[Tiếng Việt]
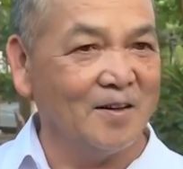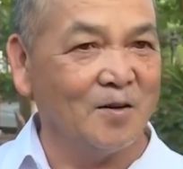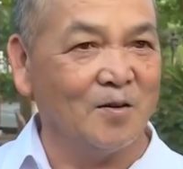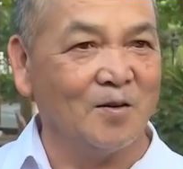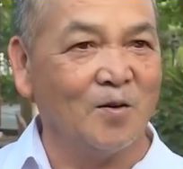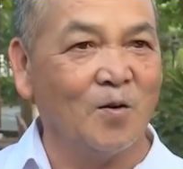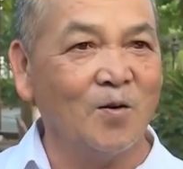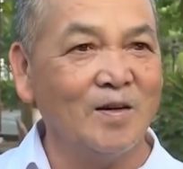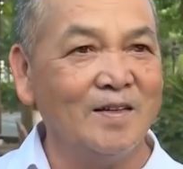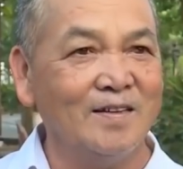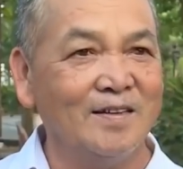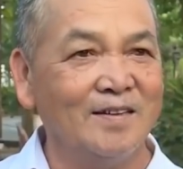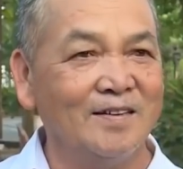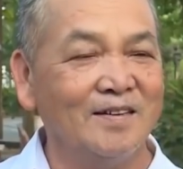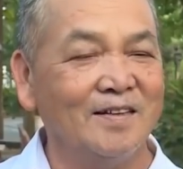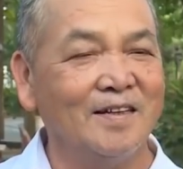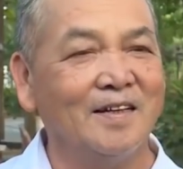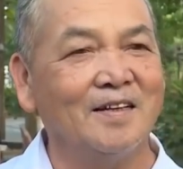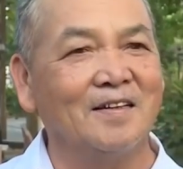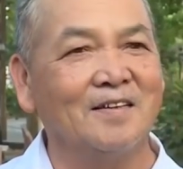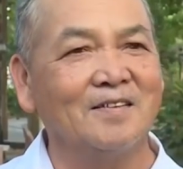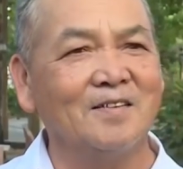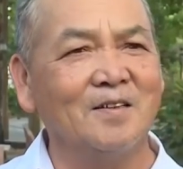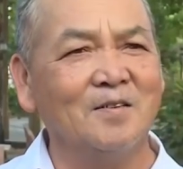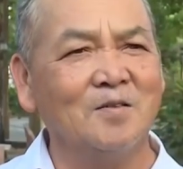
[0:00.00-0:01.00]
rồi nói gì,
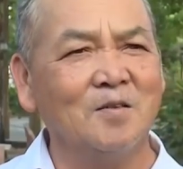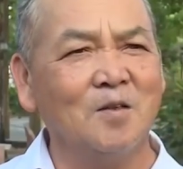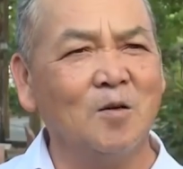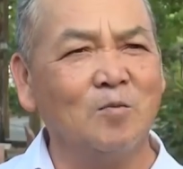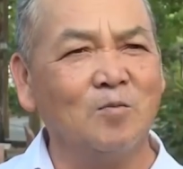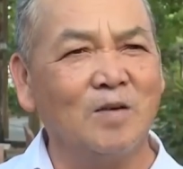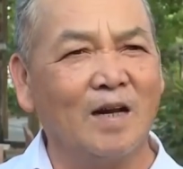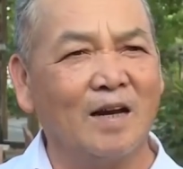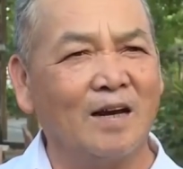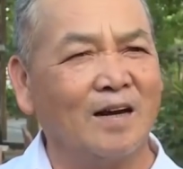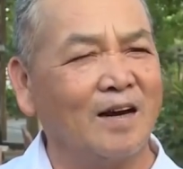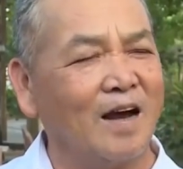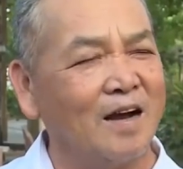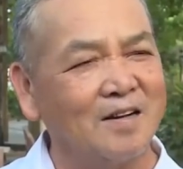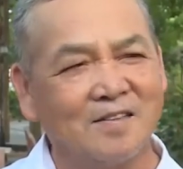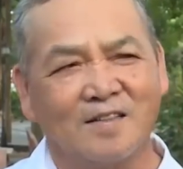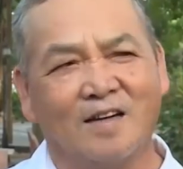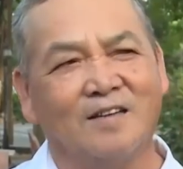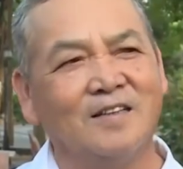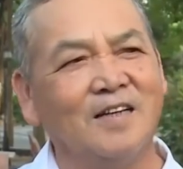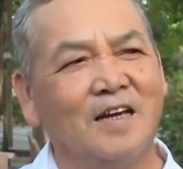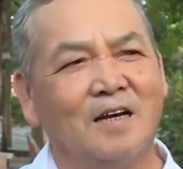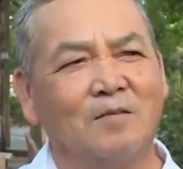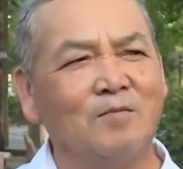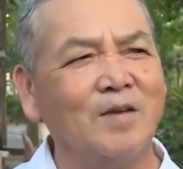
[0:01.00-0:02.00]
gì nói chung là hồi
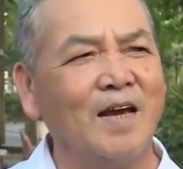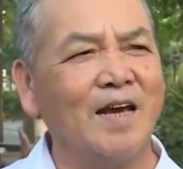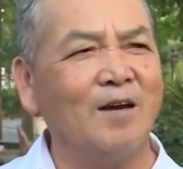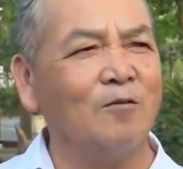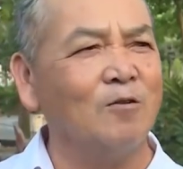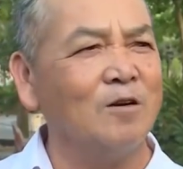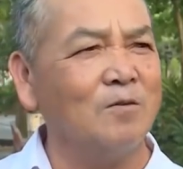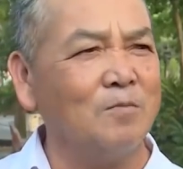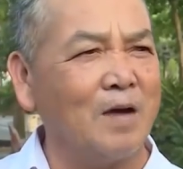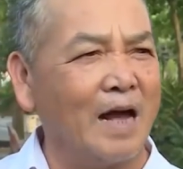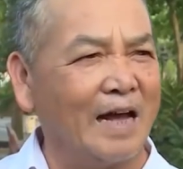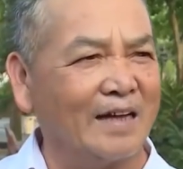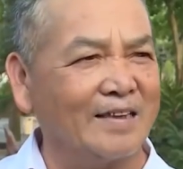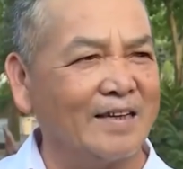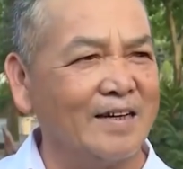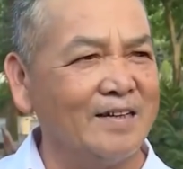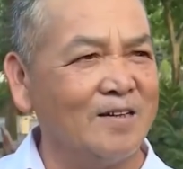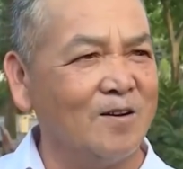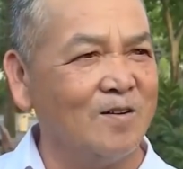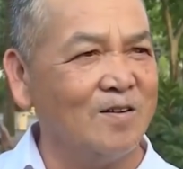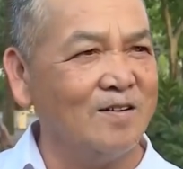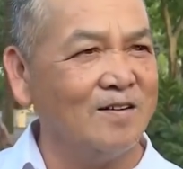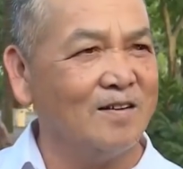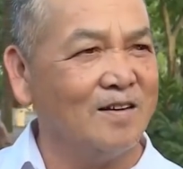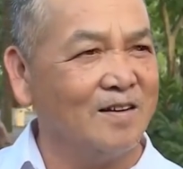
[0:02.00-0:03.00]
sự thì ông hai không có bàn
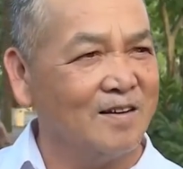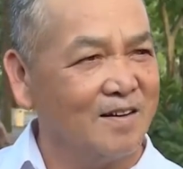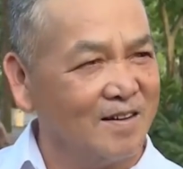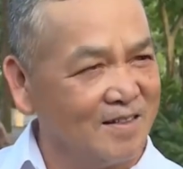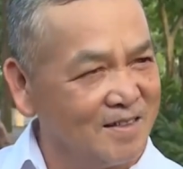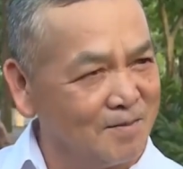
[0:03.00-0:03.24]
tới đó